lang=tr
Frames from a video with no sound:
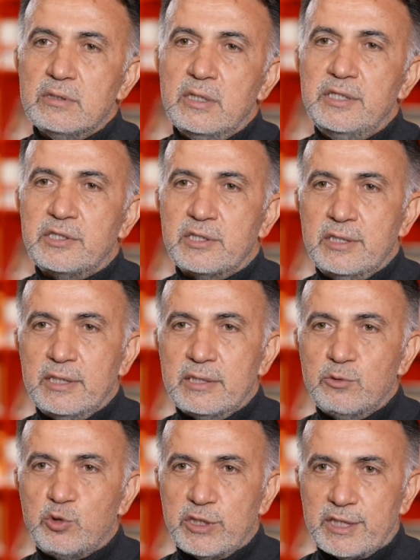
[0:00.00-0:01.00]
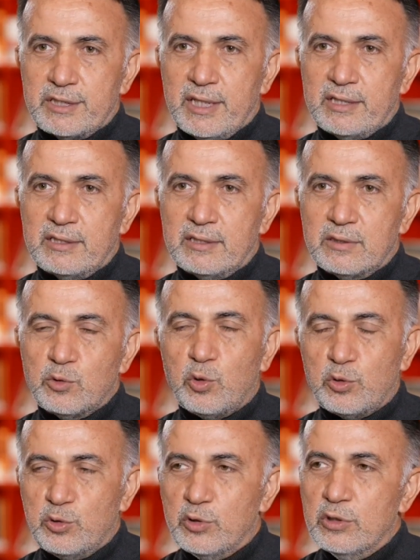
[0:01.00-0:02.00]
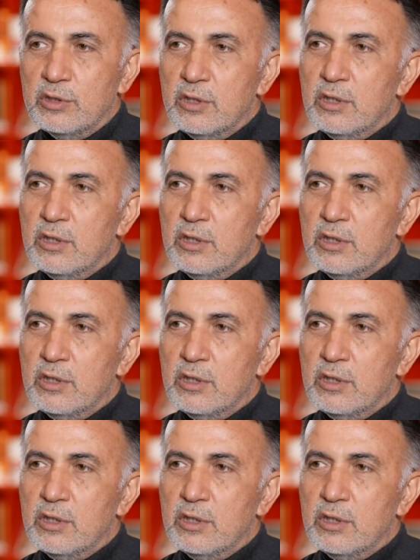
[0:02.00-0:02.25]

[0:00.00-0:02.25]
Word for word: ilişkileri üzerinden doğdu.